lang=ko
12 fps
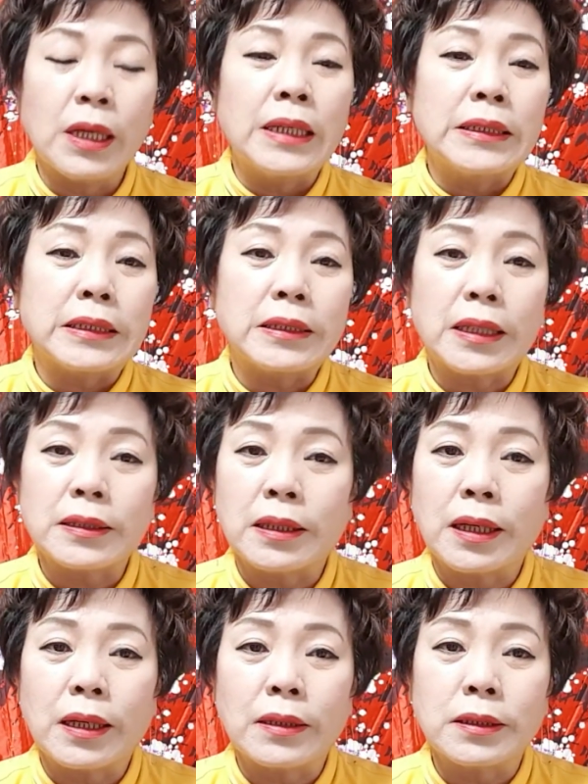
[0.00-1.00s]

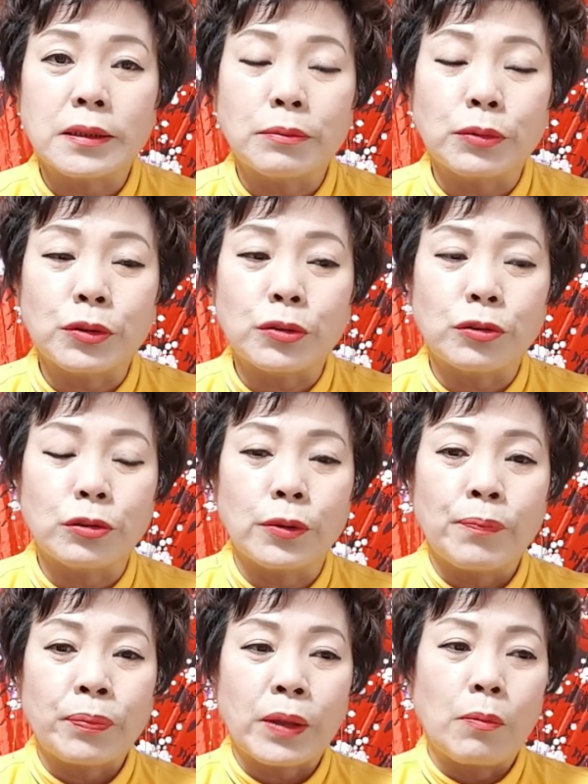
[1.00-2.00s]
직장생활 하시는 분들도
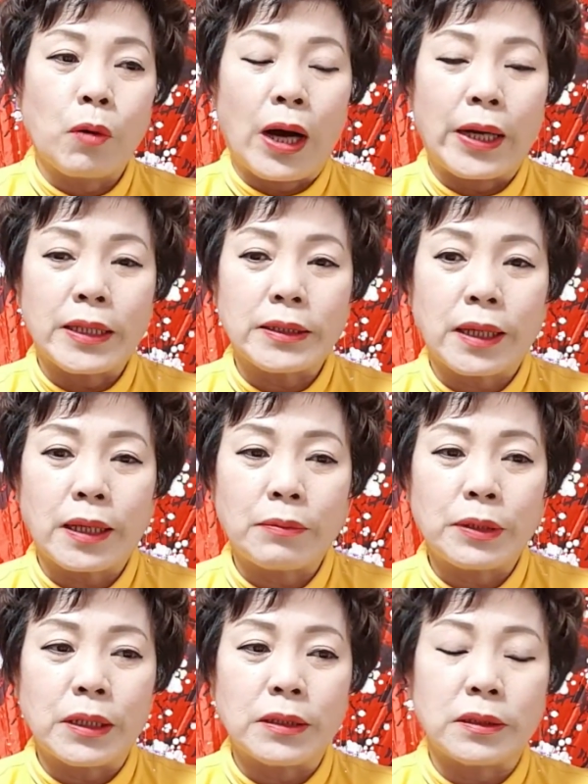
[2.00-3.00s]
뭐
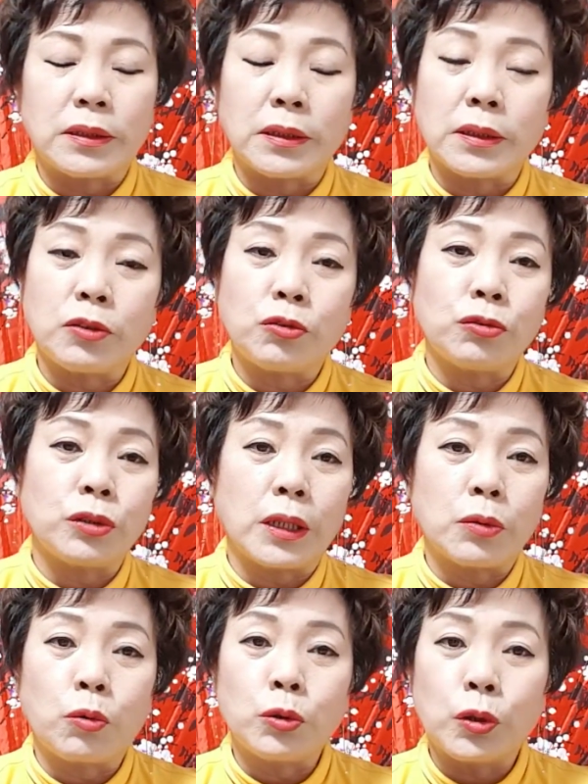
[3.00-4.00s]
아랫사람이라든지 주위의
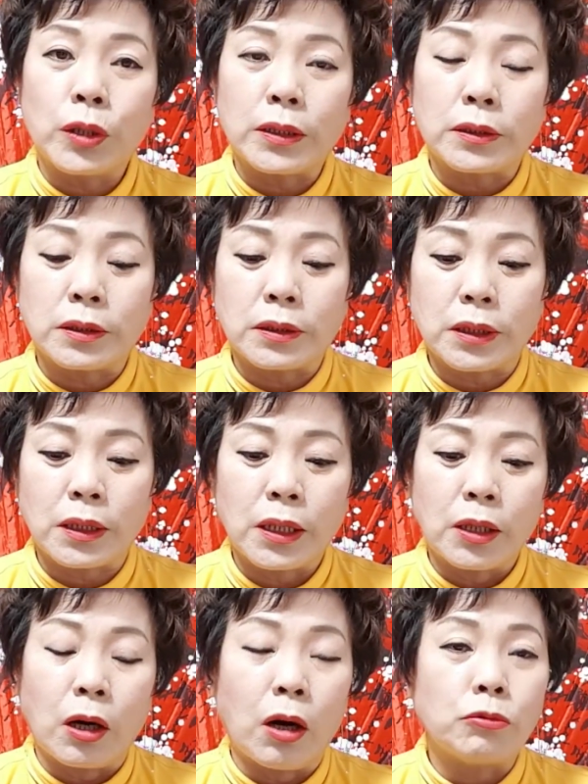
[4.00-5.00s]
동료라든지
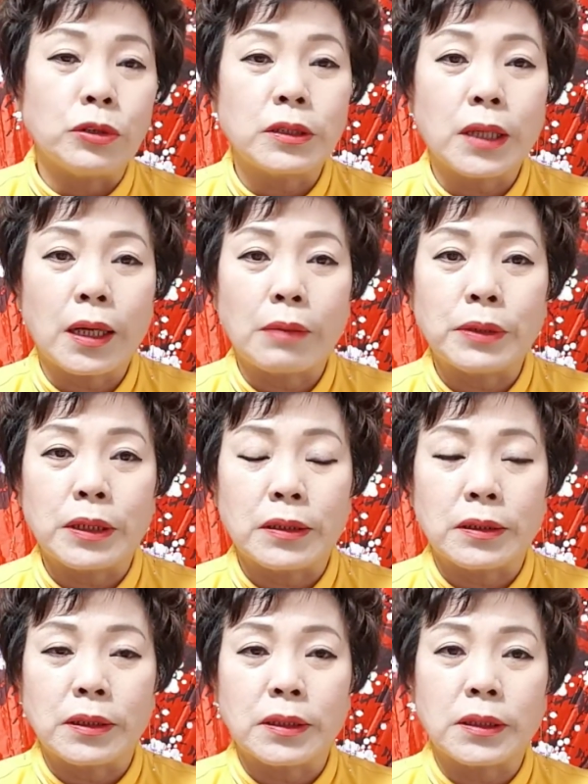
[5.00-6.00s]
어,
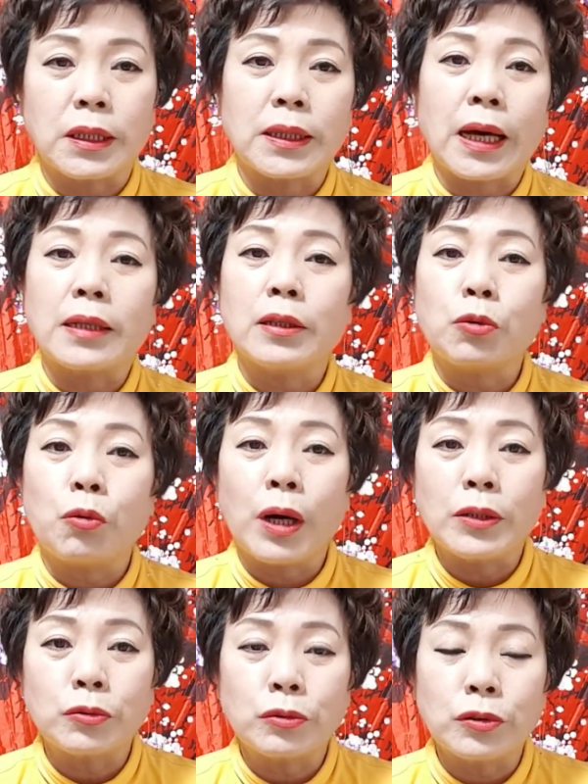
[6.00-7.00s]
윗사람이라든지 이렇게 나를
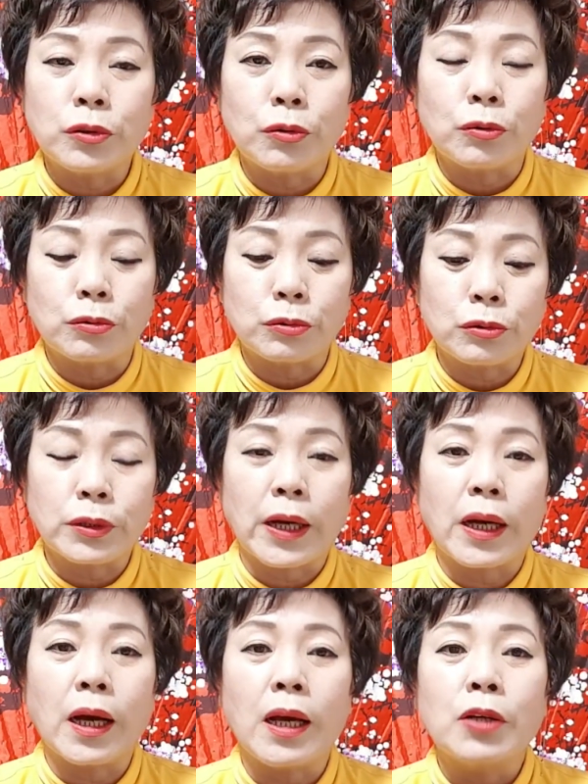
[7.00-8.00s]
도와주는 형국으로 내가